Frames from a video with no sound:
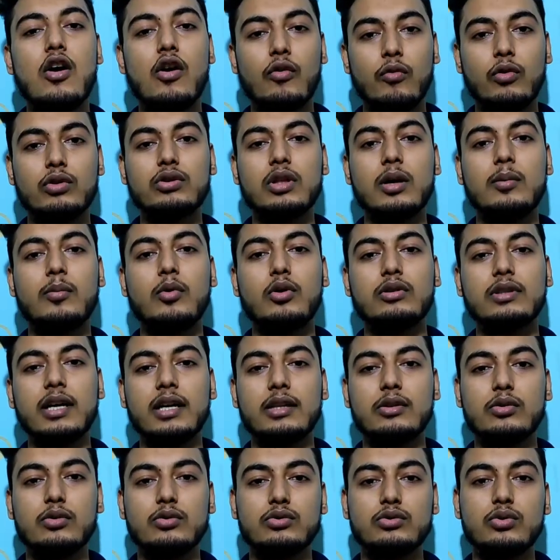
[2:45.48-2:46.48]
वो तब होता है
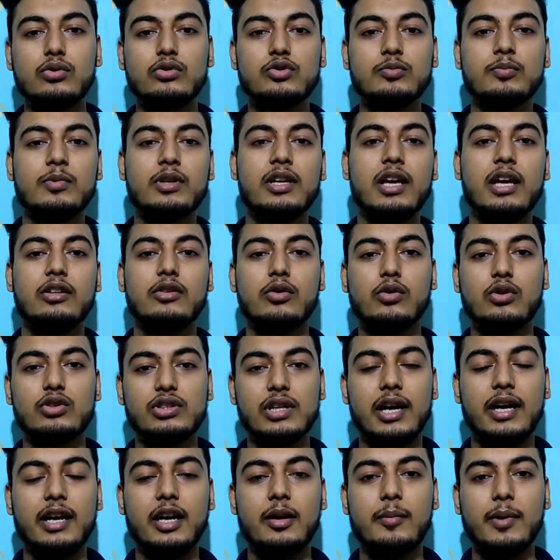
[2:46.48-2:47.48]
दोस्तों इसमें या तो कुछ
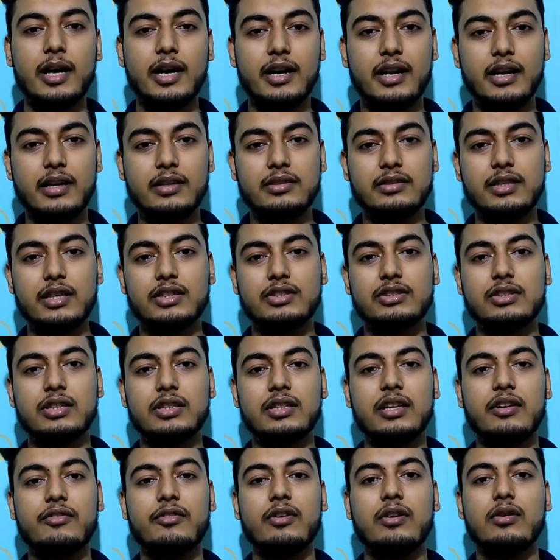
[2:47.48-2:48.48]
एंटीबायोटिक इंजेक्शन
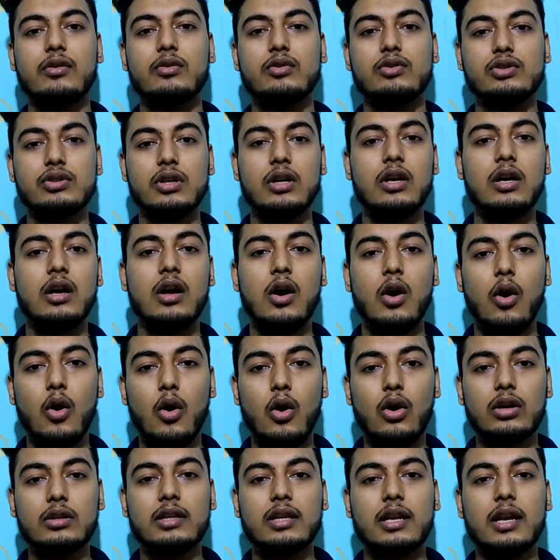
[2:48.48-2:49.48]
या फिर कुछ
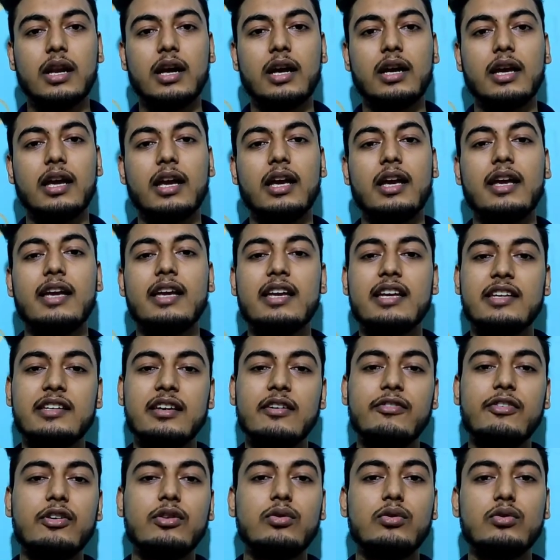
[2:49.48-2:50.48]
और तरह के या
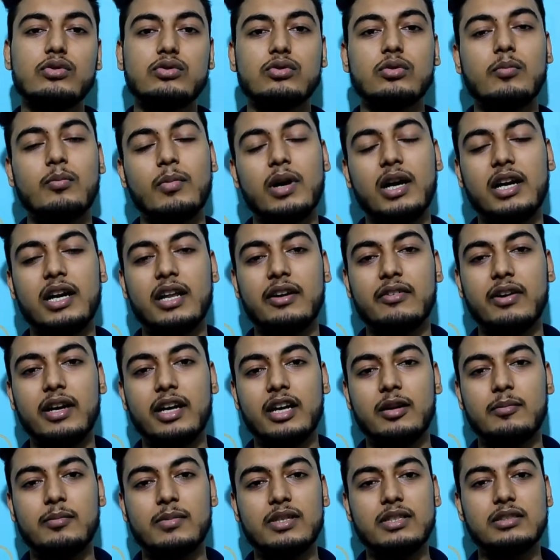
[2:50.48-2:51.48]
फिर दोस्तों
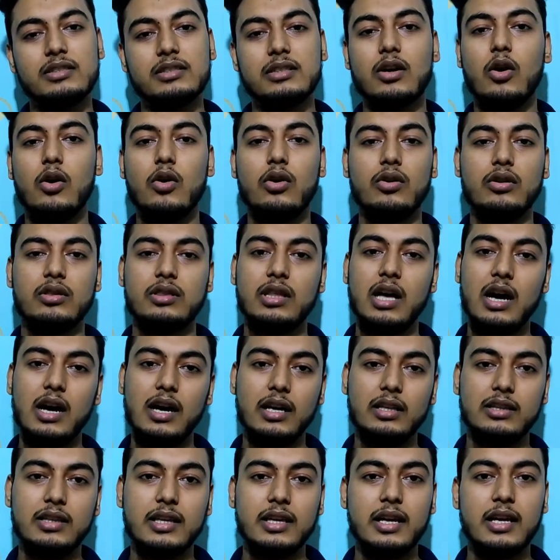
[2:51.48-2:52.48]
मल्टीवाइटामस और
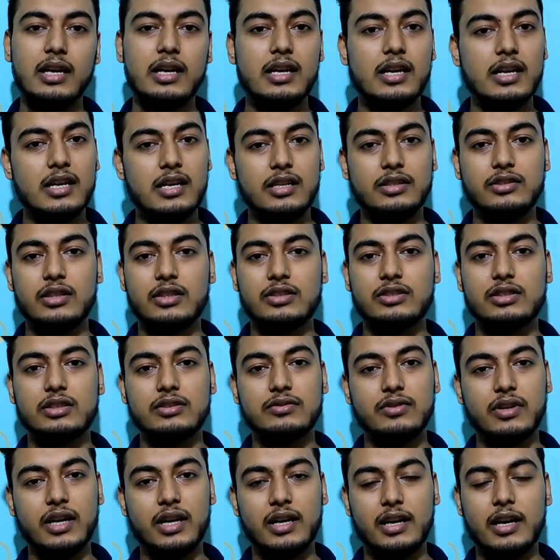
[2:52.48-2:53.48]
ताकत के इंजेक्शन
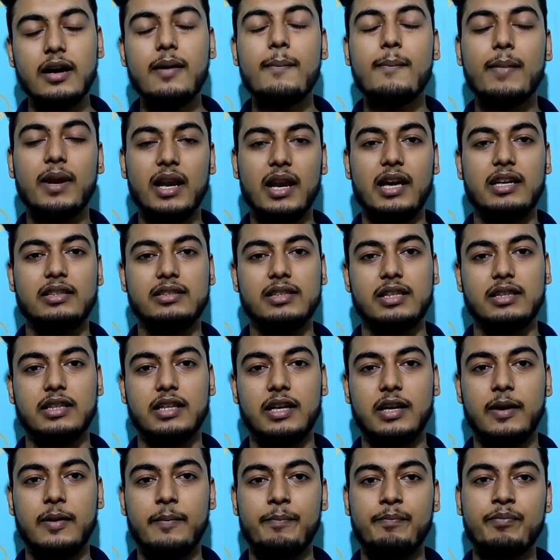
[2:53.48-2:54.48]
वगैरह मिलाए जाते
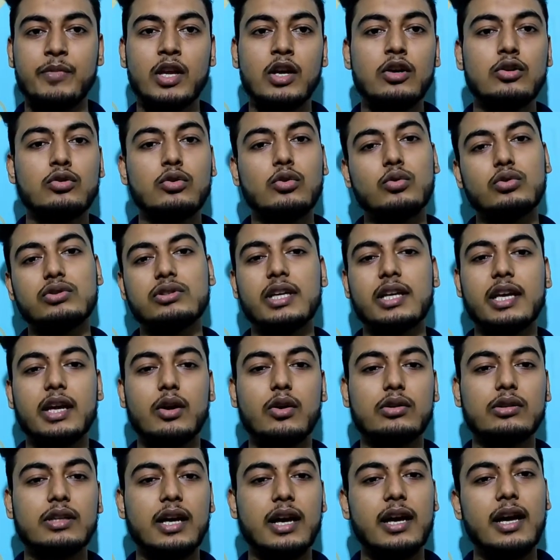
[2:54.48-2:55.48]
हैं तो उससे क्या
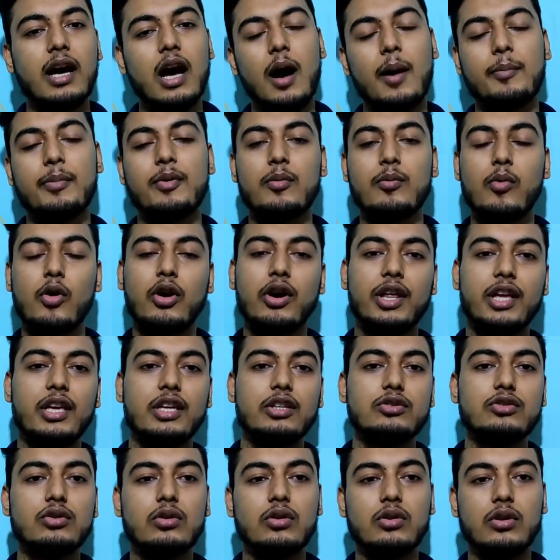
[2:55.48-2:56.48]
होता है आपकी बॉडी की
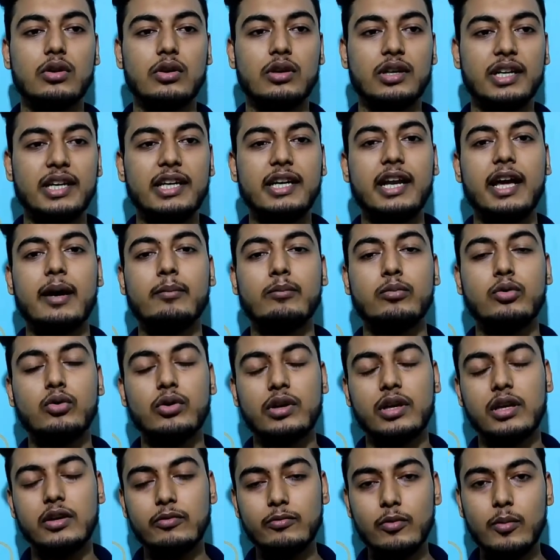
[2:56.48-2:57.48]
जो नीड है भूख
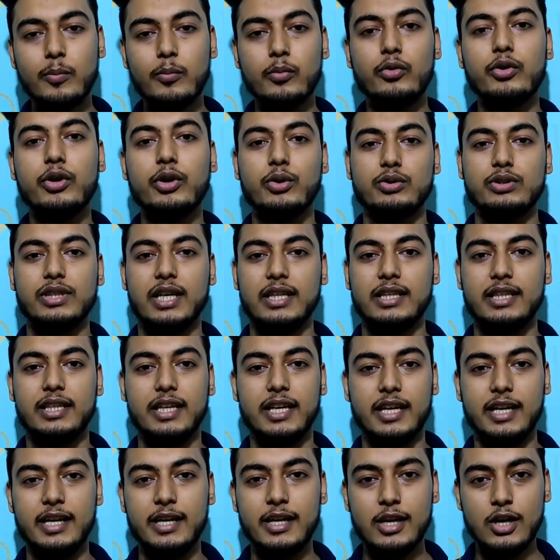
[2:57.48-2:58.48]
की वो पूरी हो जाती है